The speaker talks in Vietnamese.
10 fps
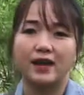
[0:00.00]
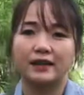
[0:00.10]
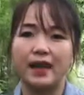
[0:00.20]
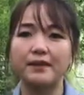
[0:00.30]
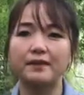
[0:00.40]

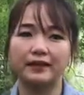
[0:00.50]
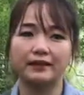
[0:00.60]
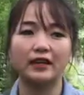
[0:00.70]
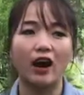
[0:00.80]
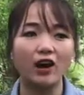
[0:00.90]
để mà mình
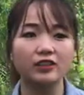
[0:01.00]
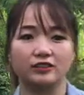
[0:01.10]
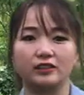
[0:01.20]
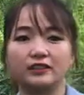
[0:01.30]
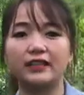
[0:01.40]
có được
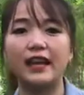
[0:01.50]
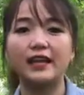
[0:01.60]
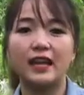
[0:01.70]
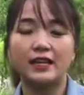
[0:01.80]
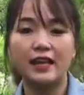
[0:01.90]
những cái
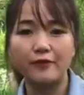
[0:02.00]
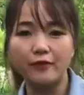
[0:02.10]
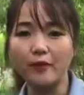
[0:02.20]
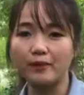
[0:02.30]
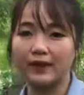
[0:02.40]
giây
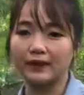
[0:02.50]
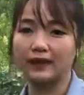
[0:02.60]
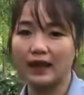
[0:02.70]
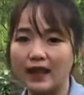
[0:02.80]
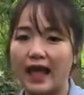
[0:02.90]
phút mình
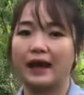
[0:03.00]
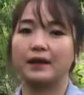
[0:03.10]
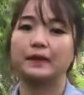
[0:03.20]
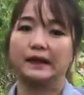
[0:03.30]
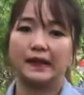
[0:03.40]
tĩnh
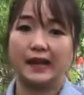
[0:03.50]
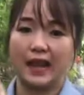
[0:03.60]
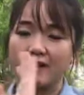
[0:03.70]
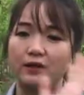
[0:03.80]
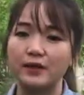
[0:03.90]
lặng mình nhìn
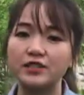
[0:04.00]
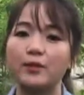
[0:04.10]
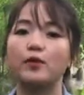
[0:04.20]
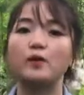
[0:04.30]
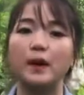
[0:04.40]
lại vào bên
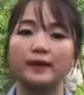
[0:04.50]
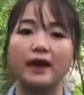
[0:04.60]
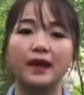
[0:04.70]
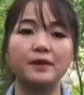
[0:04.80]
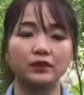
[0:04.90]
trong của mình
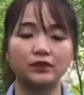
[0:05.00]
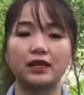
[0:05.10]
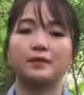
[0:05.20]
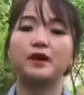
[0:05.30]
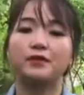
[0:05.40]
để mình có
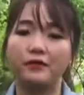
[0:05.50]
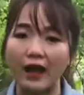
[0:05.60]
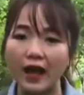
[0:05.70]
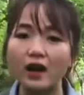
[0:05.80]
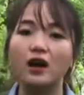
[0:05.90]
thể bứt
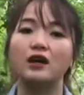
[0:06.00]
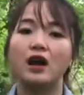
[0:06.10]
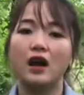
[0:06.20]
phá hơn